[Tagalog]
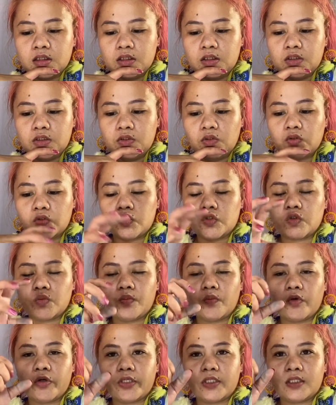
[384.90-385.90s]
yung
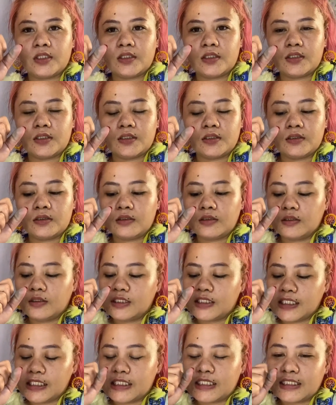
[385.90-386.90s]
support
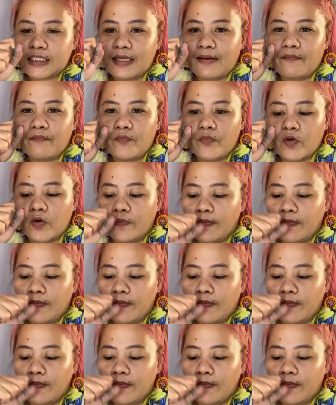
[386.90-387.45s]
system mo